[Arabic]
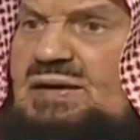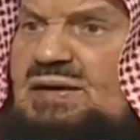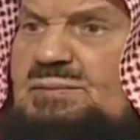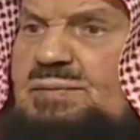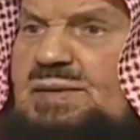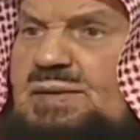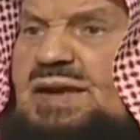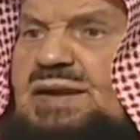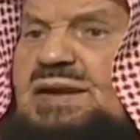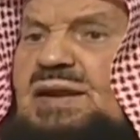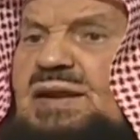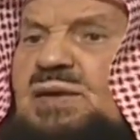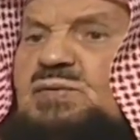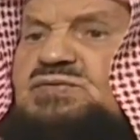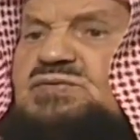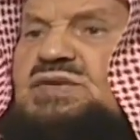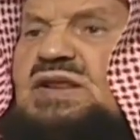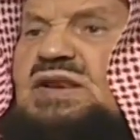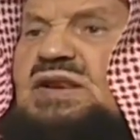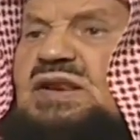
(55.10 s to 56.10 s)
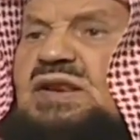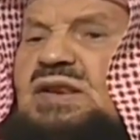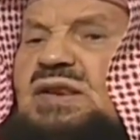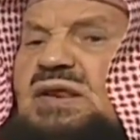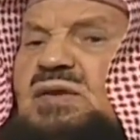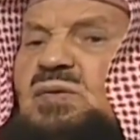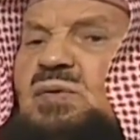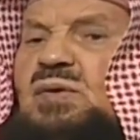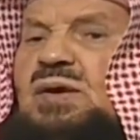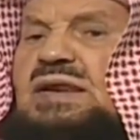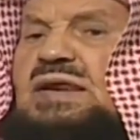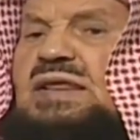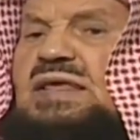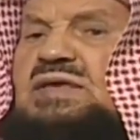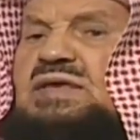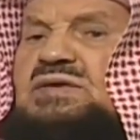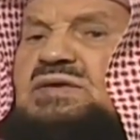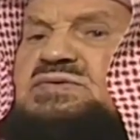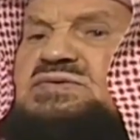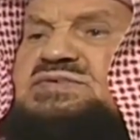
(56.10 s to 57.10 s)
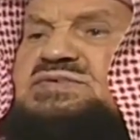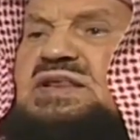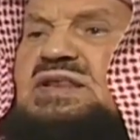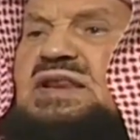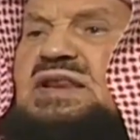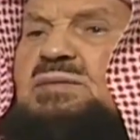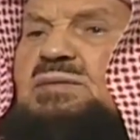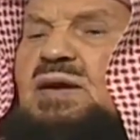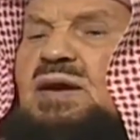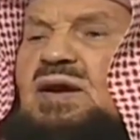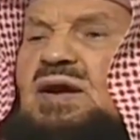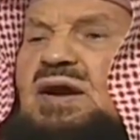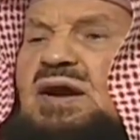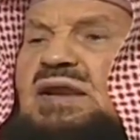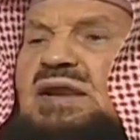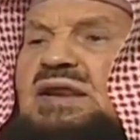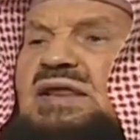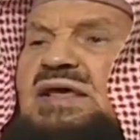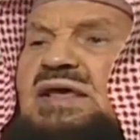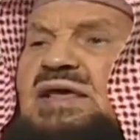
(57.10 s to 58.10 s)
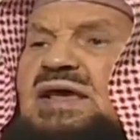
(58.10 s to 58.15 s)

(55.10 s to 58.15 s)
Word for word: بأنه صلى الله عليه وسلم قال